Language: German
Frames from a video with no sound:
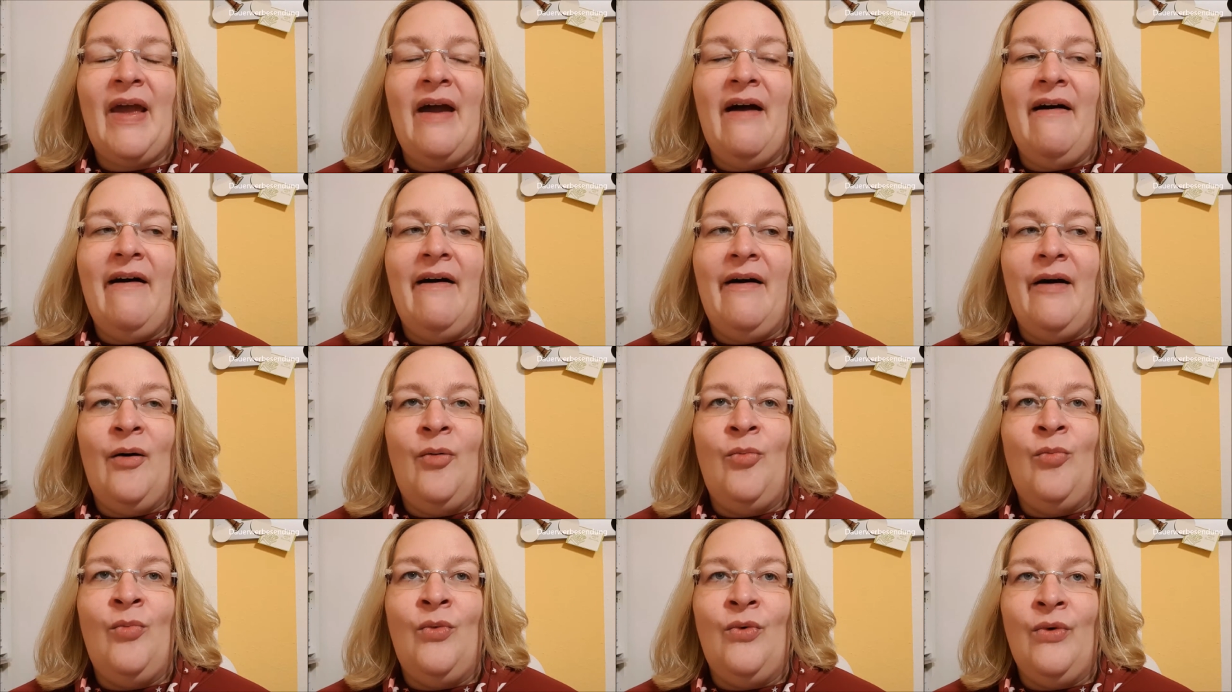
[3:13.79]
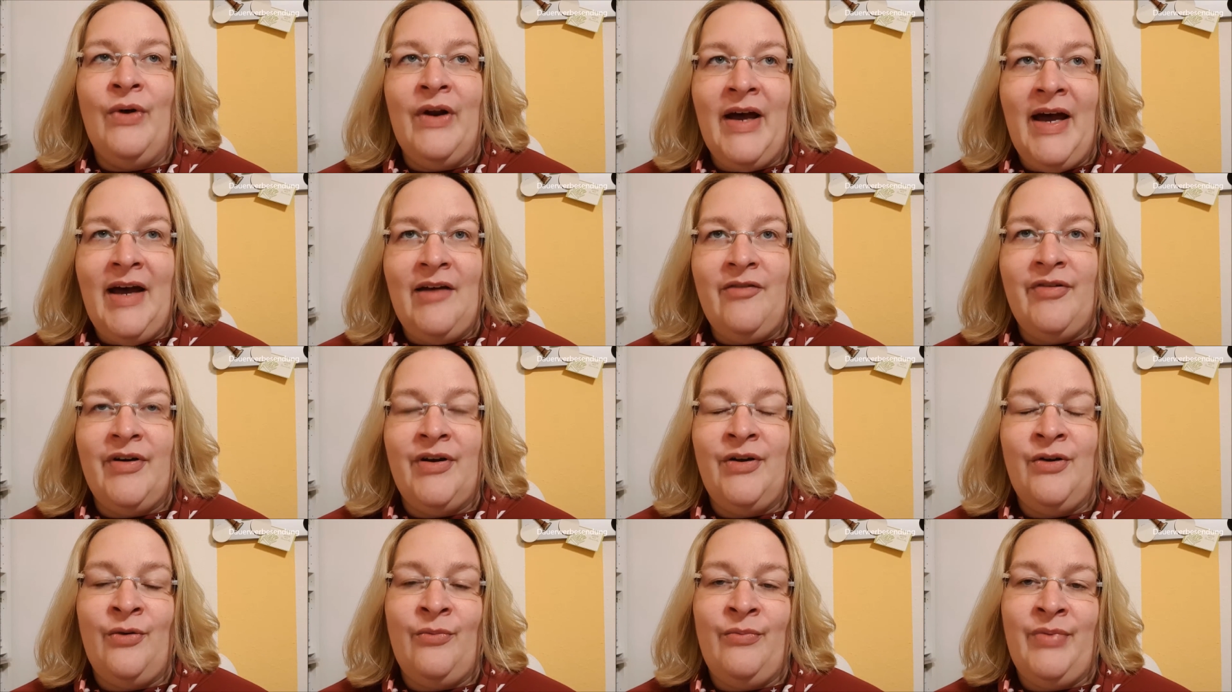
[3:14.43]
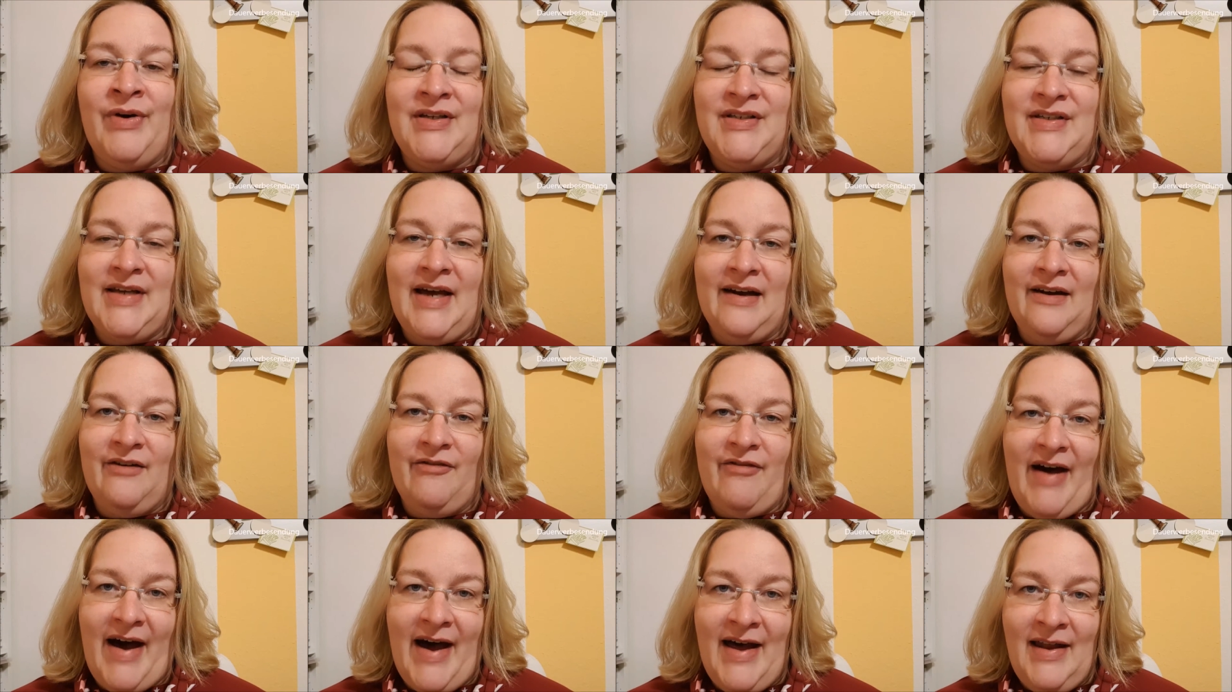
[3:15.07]
Ähm, oder einfach noch ein paar
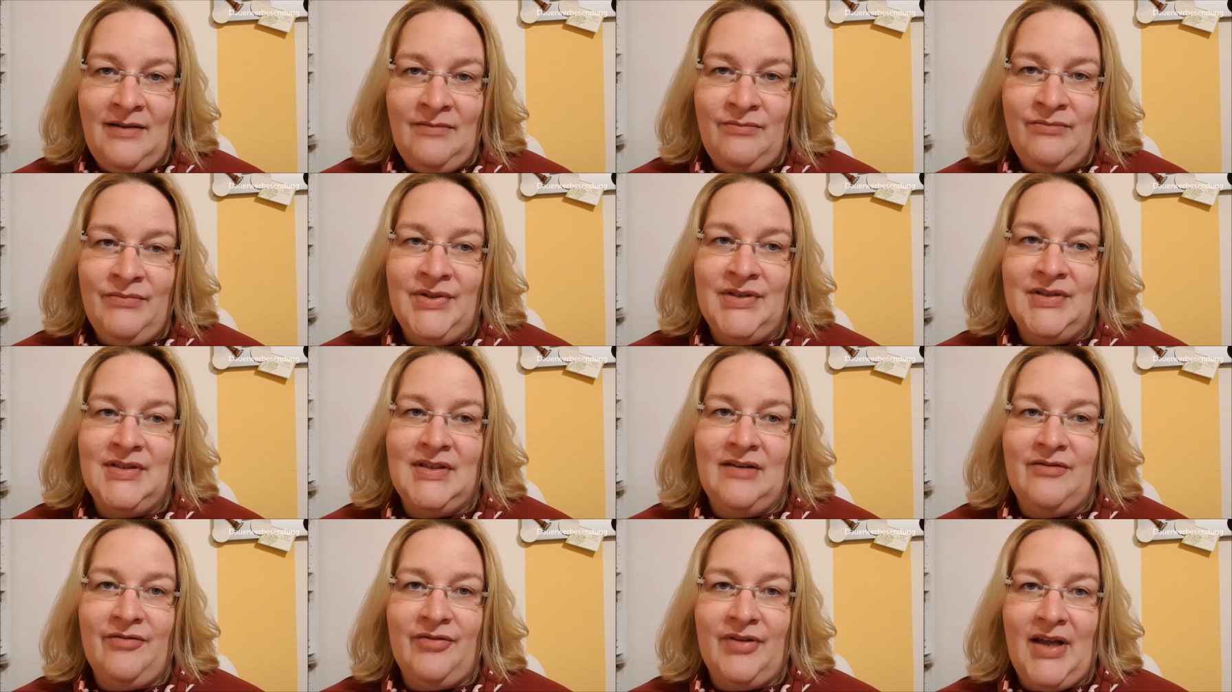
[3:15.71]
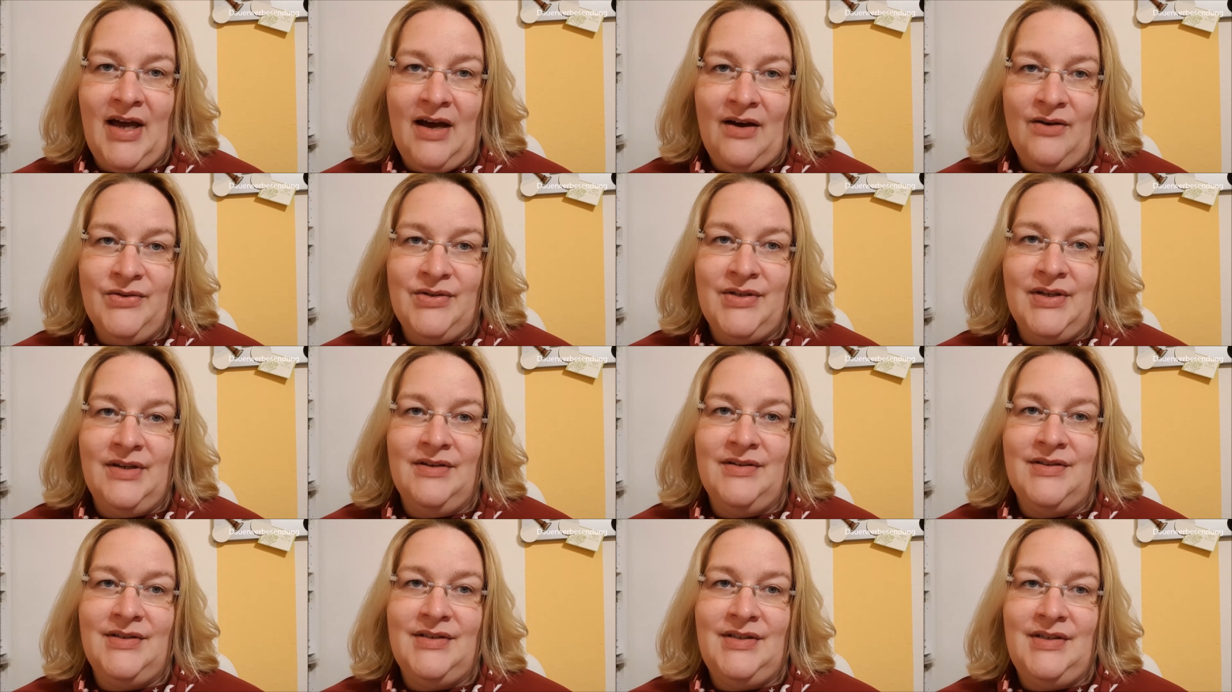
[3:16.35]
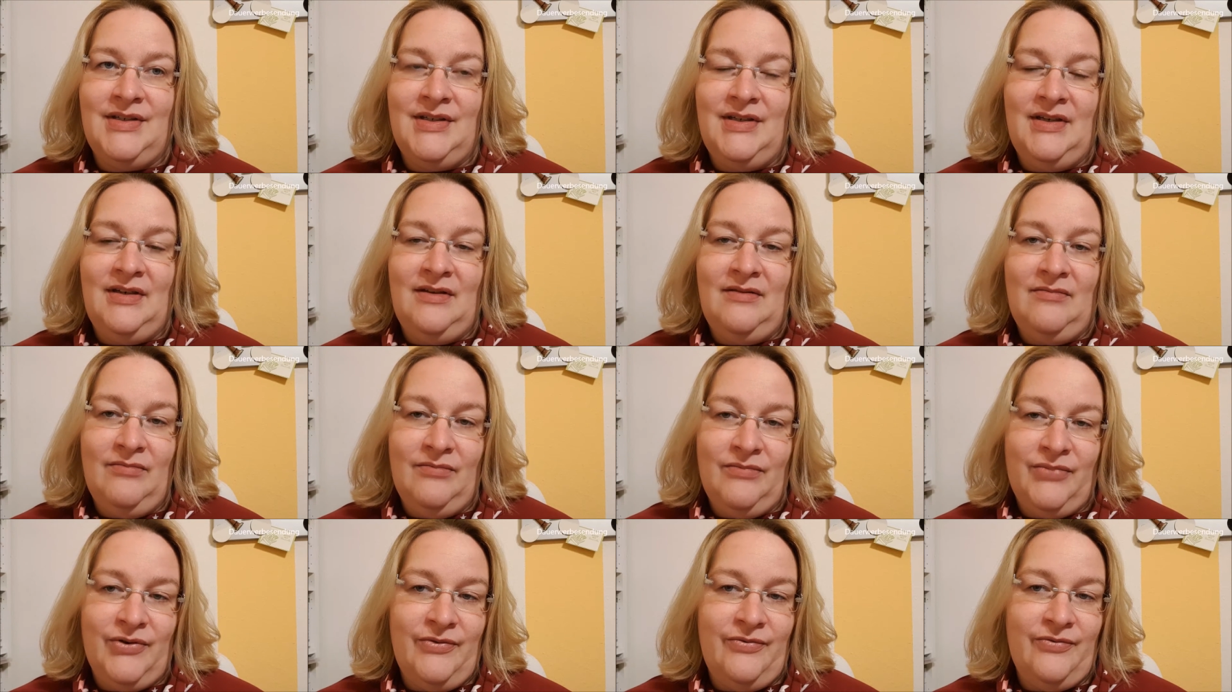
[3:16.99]
Tage warten, bis dann von Haus aus die
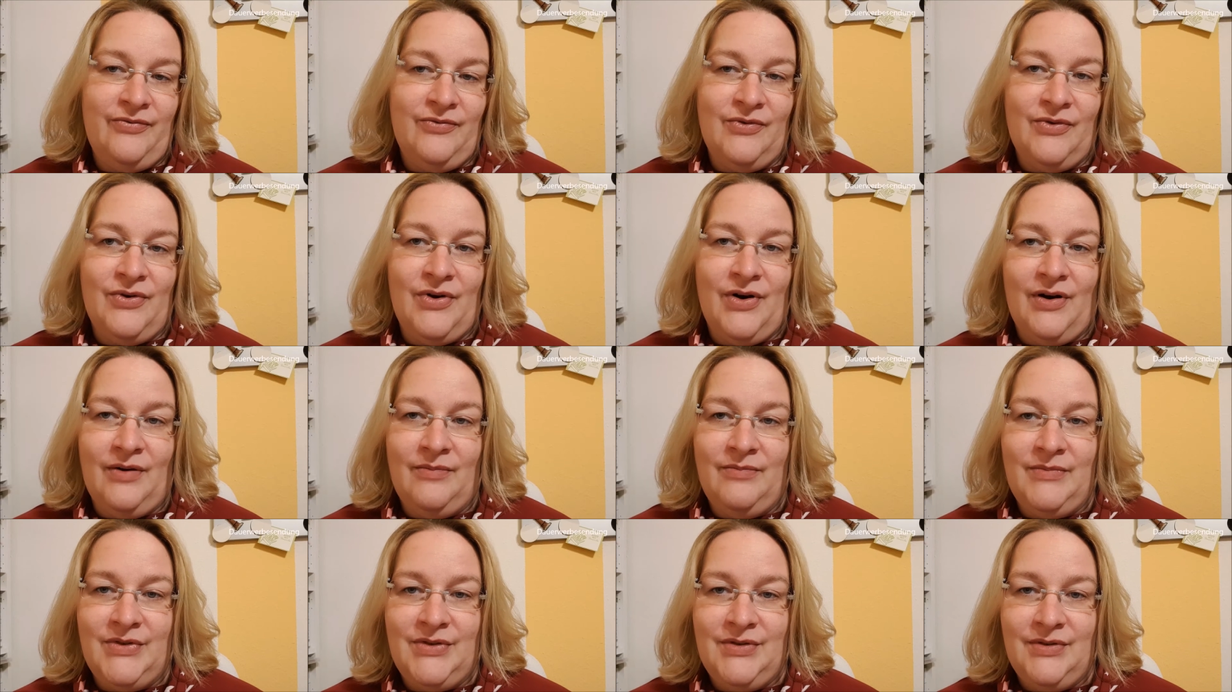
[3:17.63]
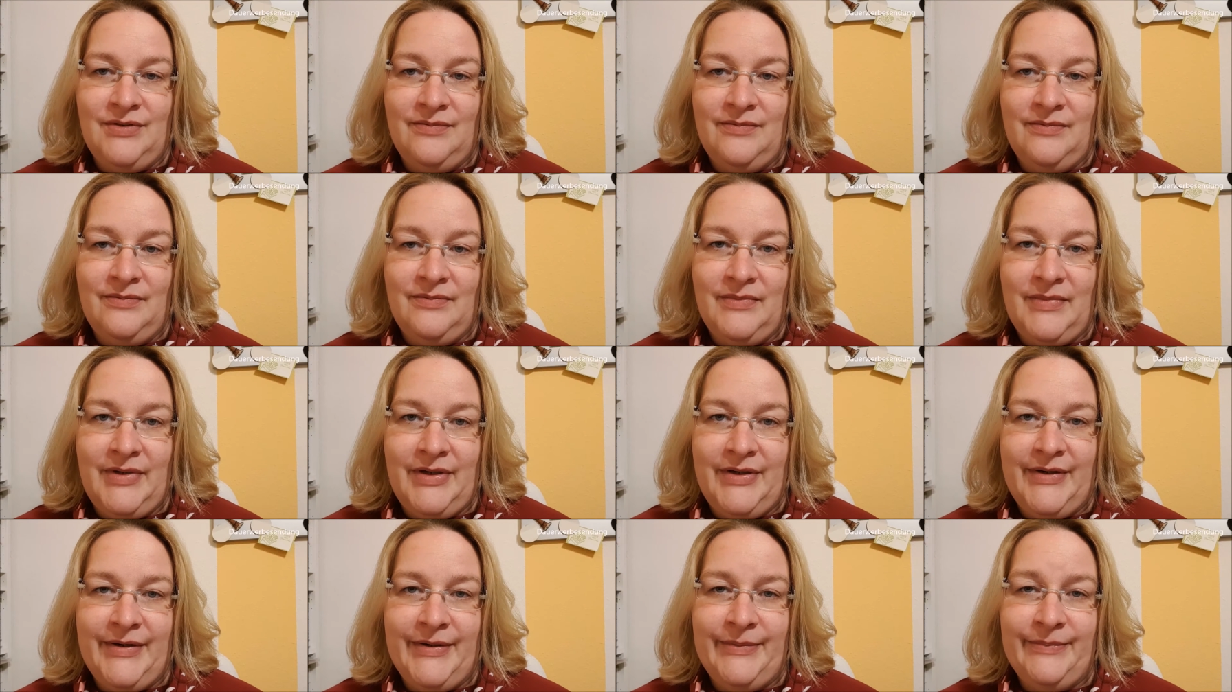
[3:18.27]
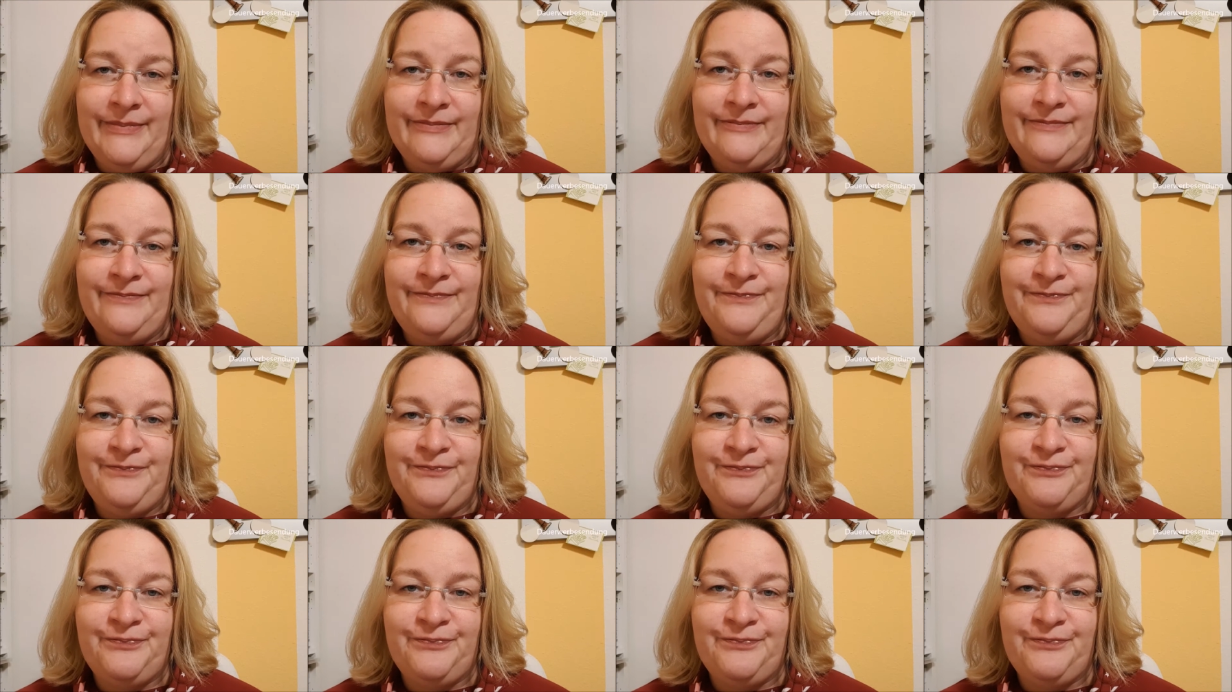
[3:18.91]
Prüfung kommt. Ähm,